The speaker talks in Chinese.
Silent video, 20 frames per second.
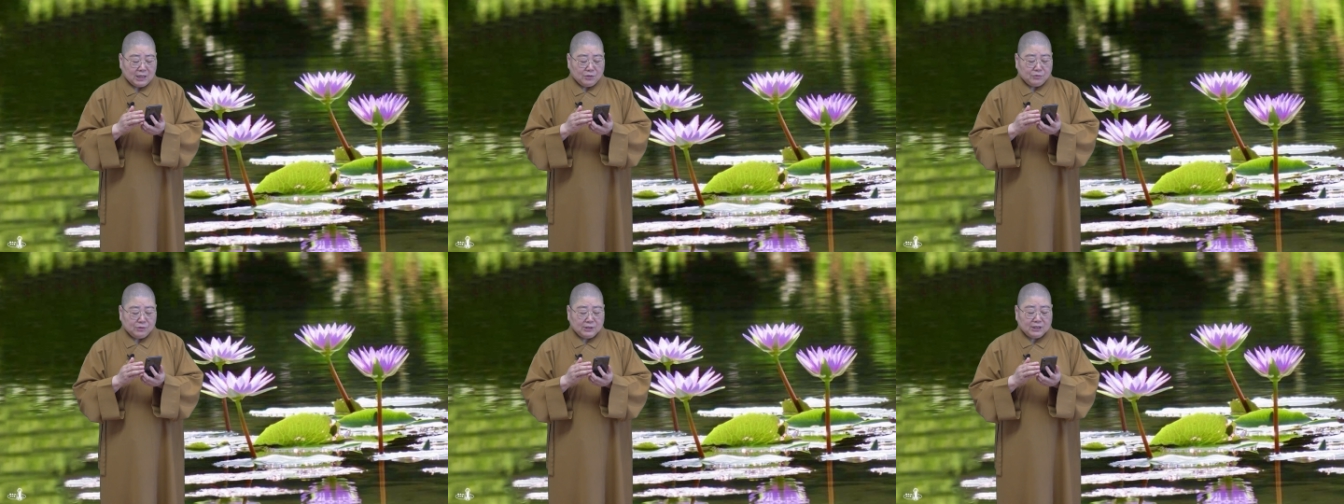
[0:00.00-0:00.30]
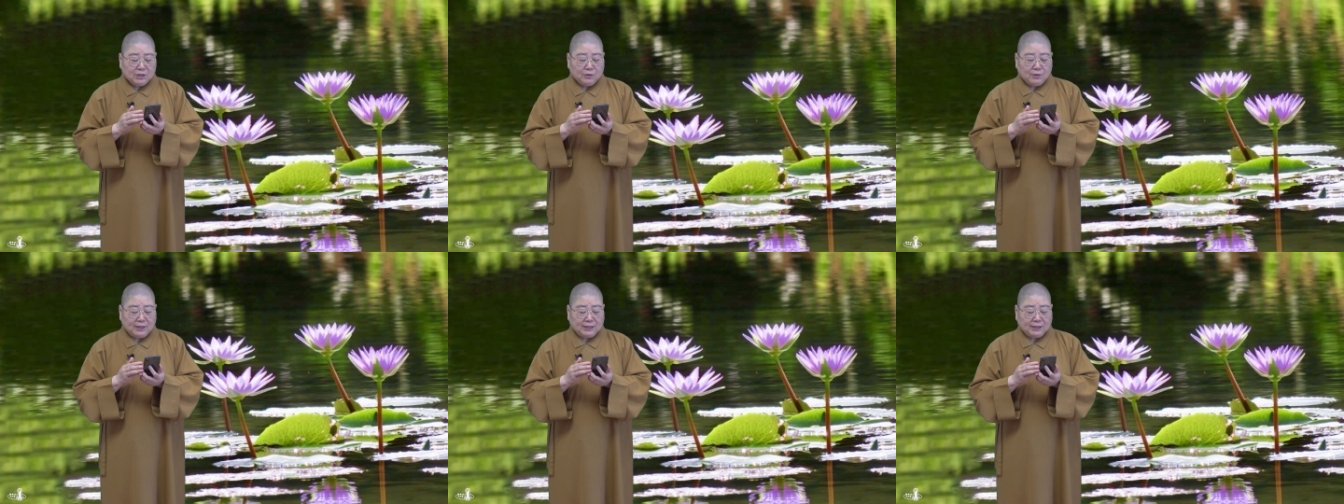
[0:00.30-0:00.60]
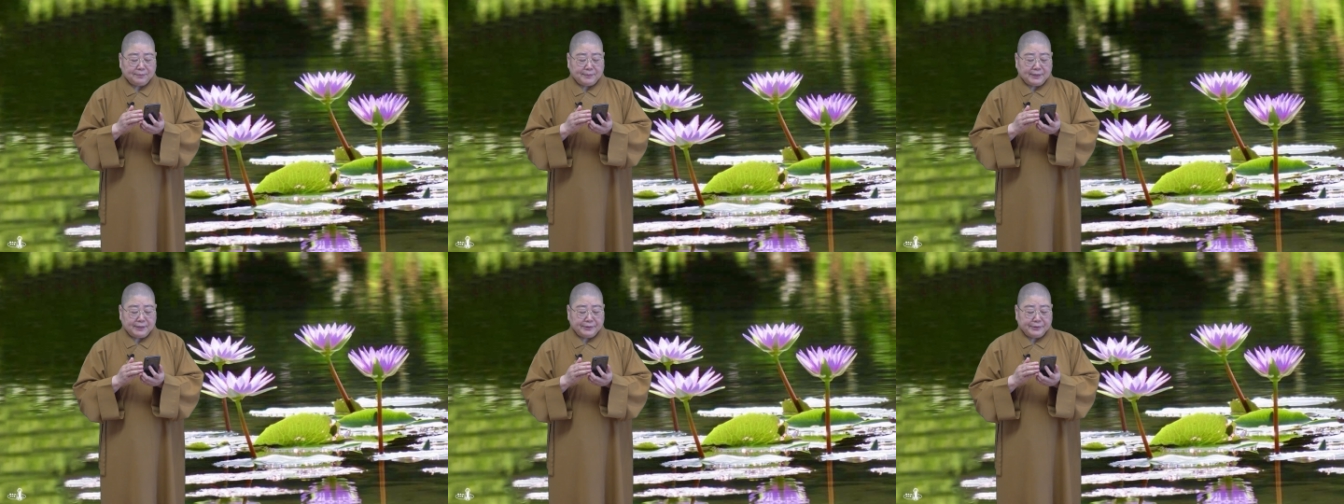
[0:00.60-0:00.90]
温哥华
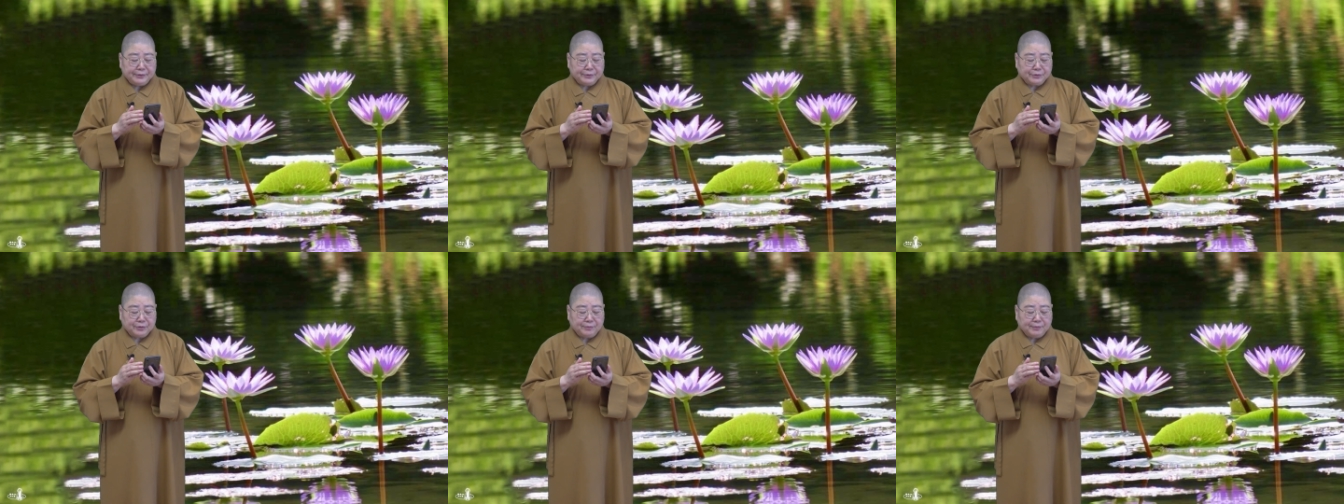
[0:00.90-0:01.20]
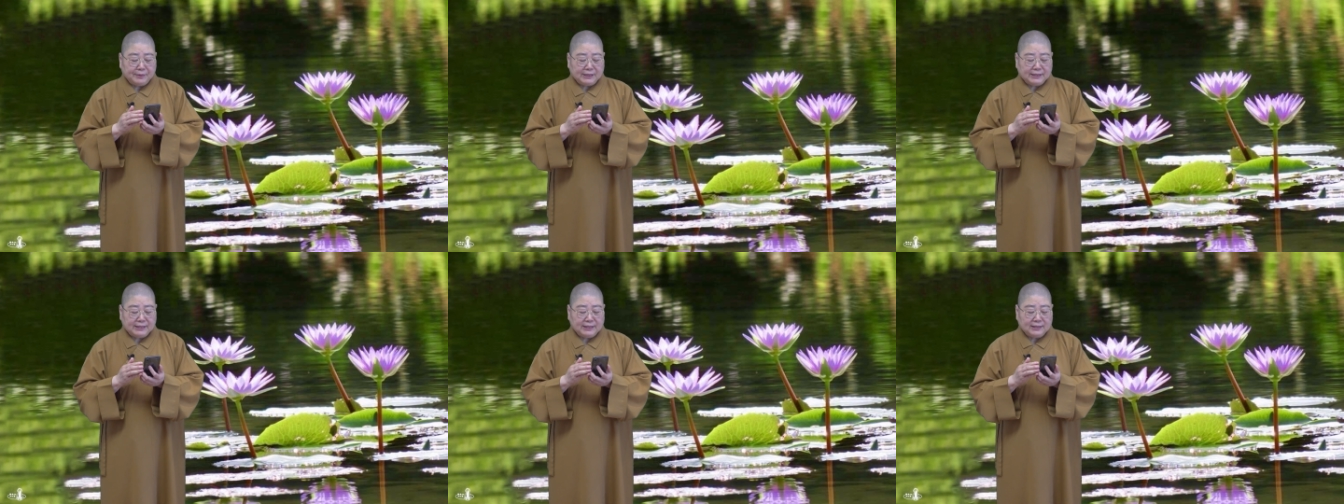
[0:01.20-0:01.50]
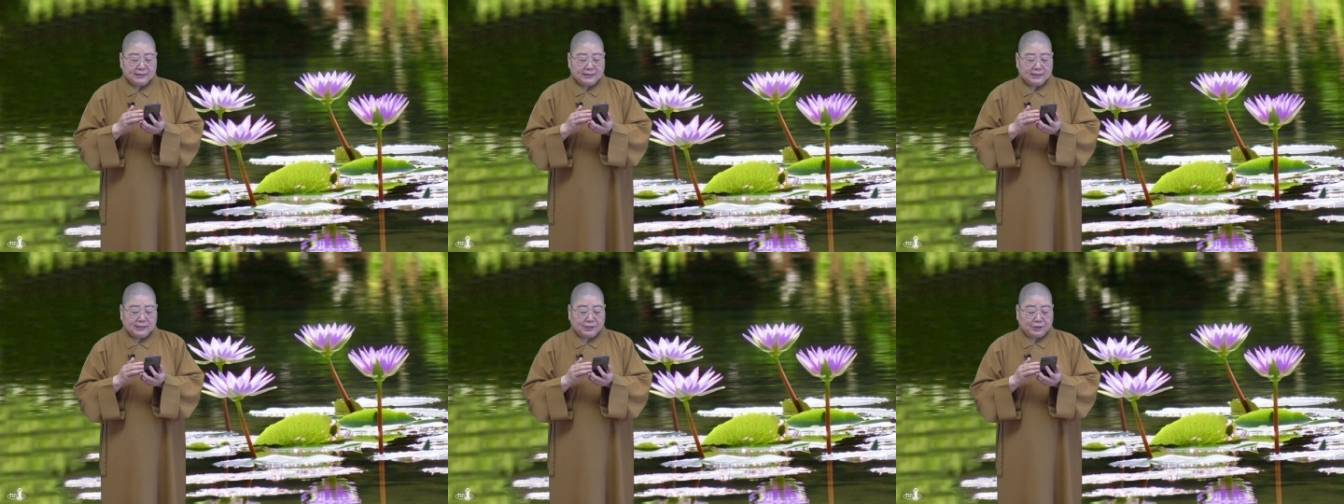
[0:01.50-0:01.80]
的朋友说梦
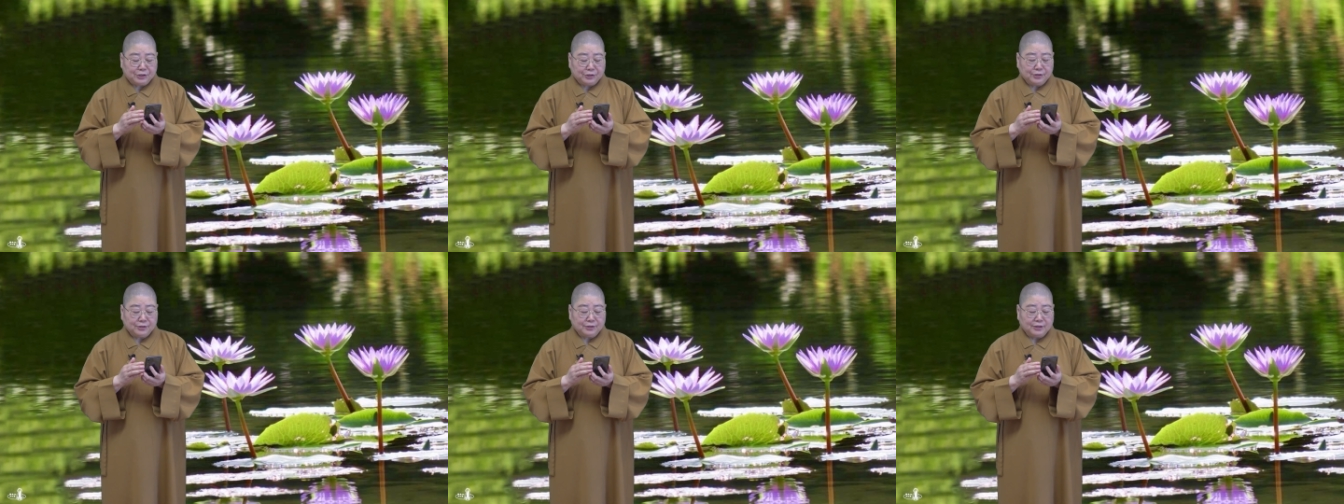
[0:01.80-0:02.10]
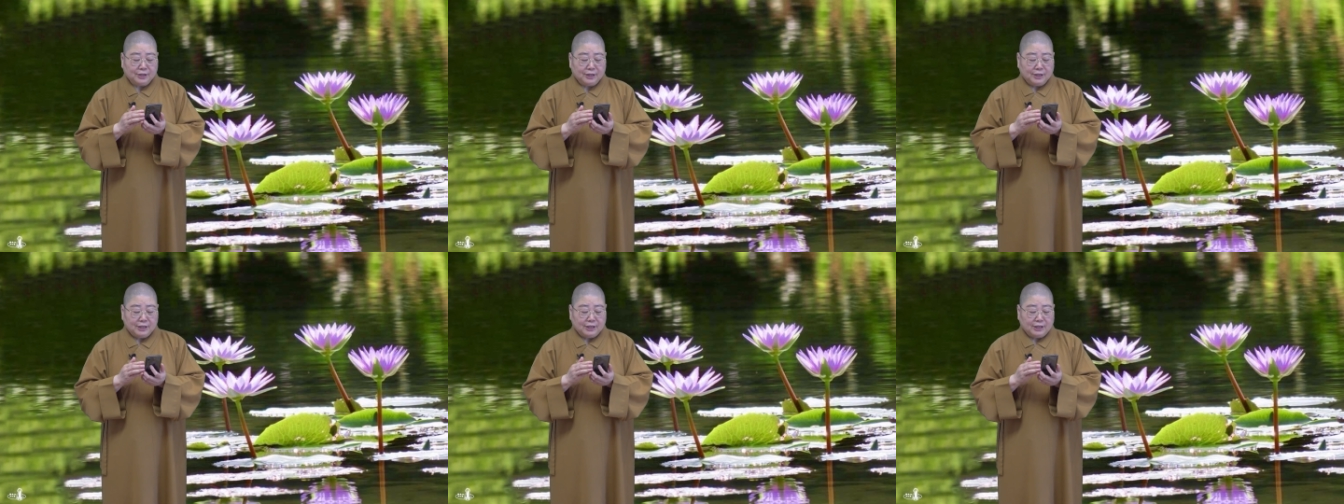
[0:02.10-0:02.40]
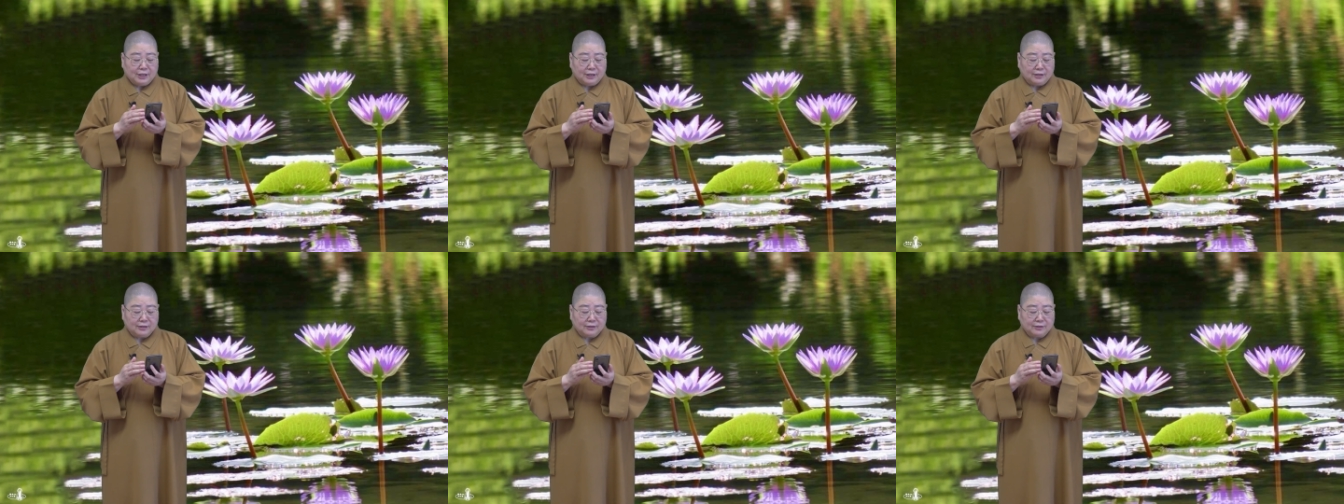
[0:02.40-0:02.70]
见几次
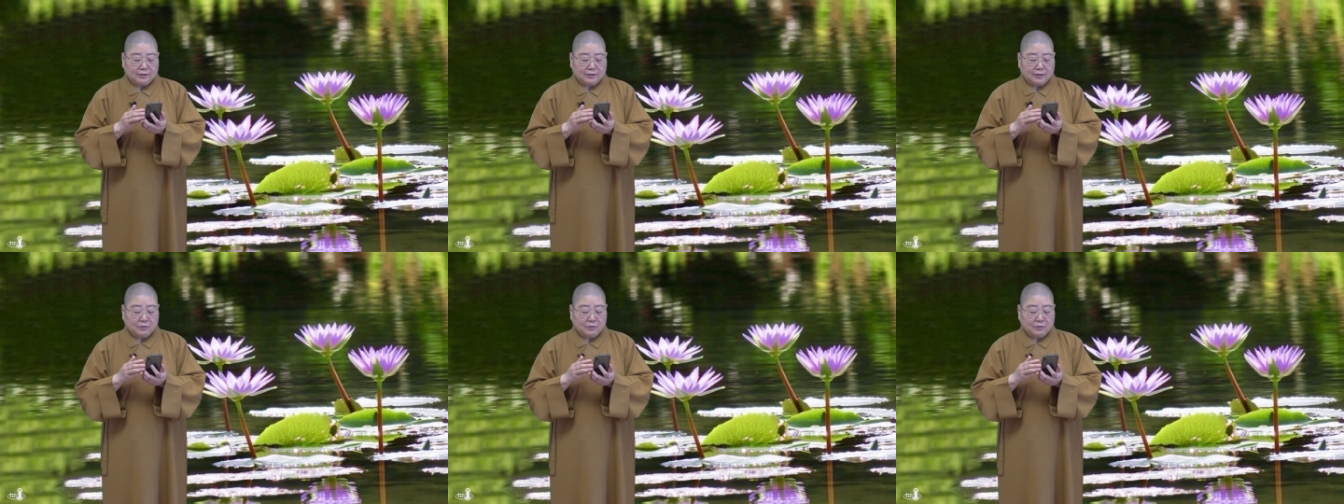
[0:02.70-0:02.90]
啊、呃，